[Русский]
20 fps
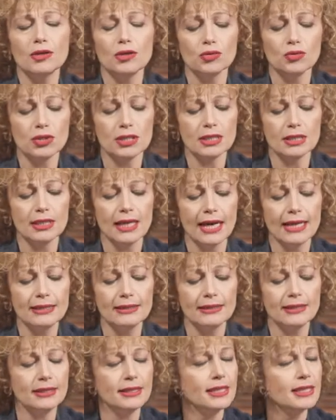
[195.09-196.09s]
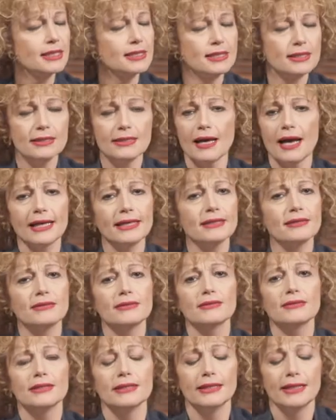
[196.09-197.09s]
Руслан не знает
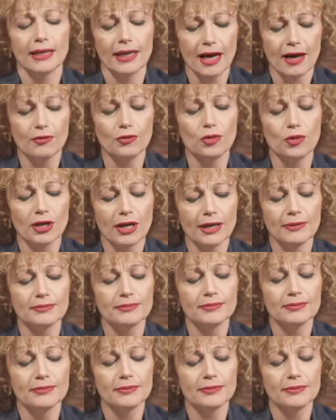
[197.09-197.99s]
договора.